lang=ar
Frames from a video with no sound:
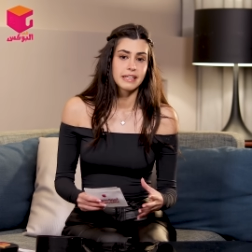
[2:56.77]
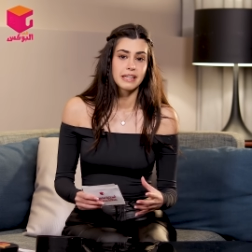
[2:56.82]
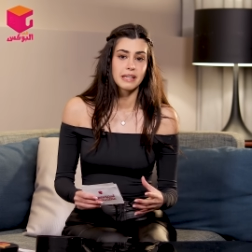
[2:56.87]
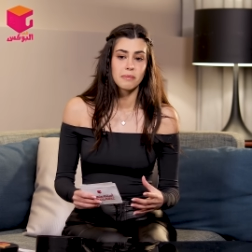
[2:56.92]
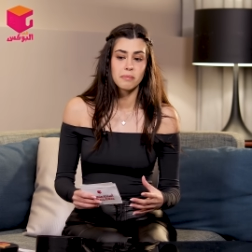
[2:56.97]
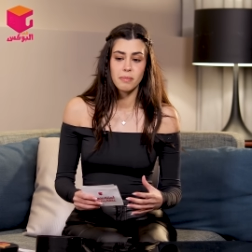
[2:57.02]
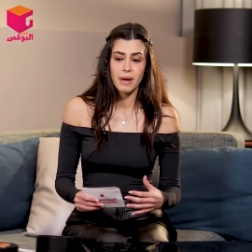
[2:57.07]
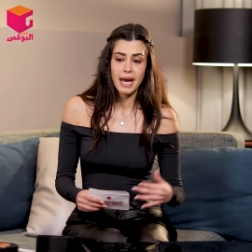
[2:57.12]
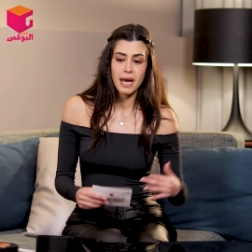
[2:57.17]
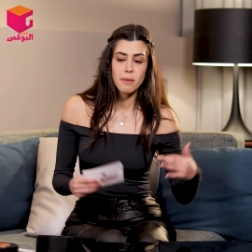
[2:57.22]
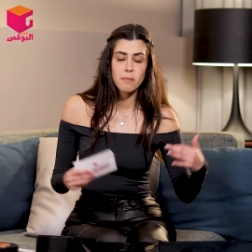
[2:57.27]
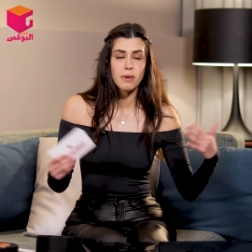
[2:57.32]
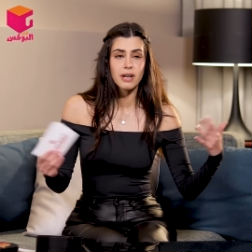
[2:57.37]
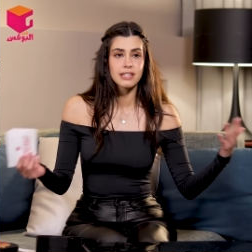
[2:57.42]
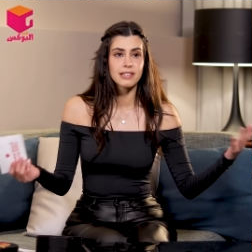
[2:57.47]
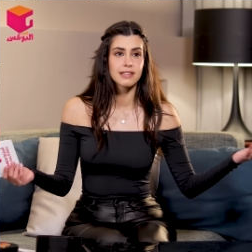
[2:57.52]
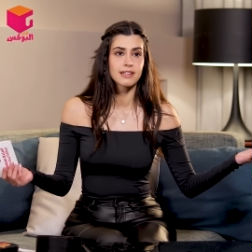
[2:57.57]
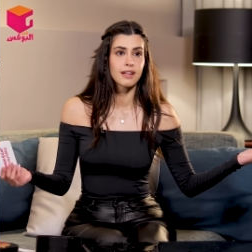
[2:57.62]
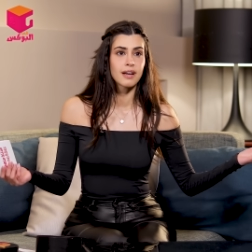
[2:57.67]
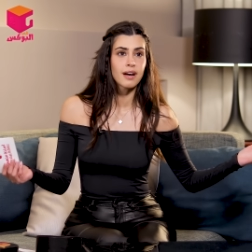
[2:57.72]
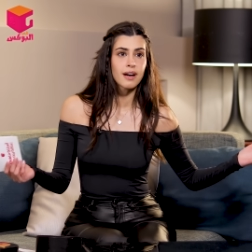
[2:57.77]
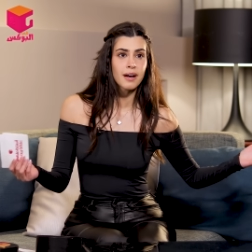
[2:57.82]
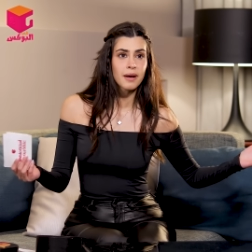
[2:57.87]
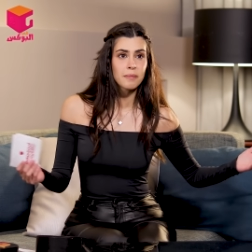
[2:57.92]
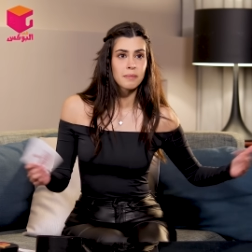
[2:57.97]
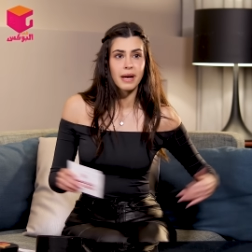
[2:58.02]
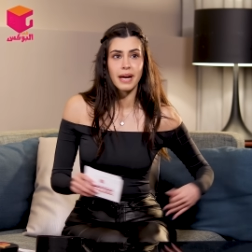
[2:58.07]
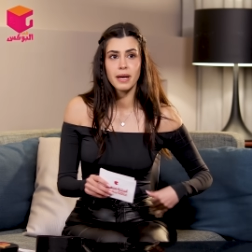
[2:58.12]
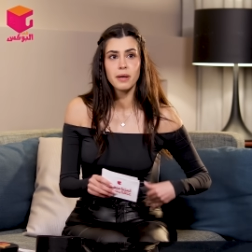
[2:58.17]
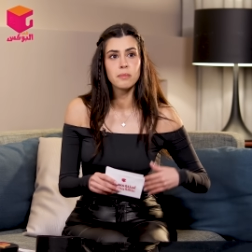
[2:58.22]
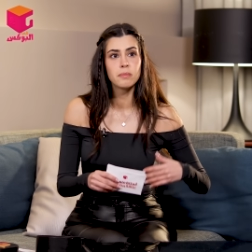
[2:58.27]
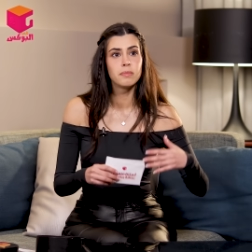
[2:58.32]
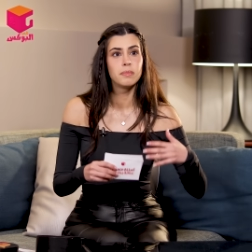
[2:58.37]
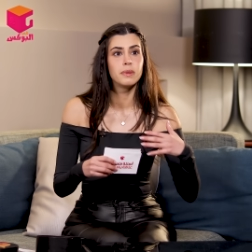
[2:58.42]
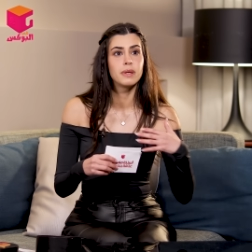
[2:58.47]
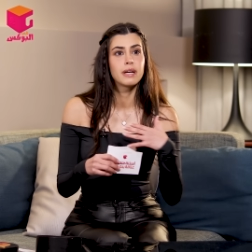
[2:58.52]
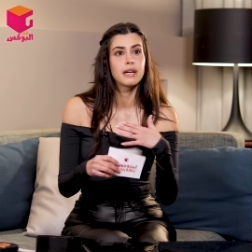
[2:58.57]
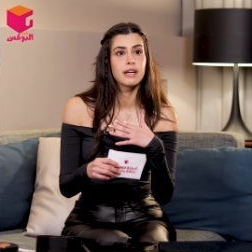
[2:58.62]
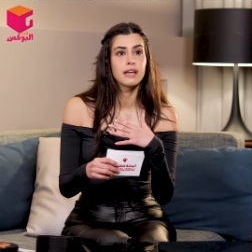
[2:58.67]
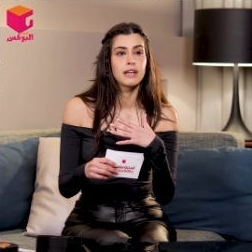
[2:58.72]
يعني بحب اطلع بحب
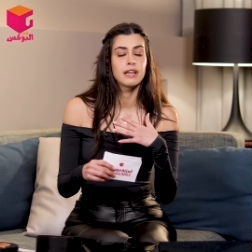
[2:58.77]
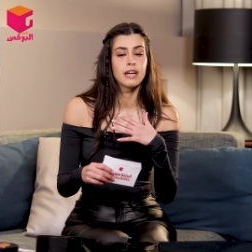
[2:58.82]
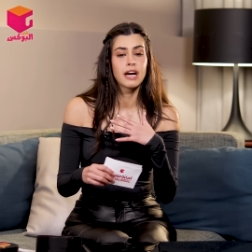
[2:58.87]
آه،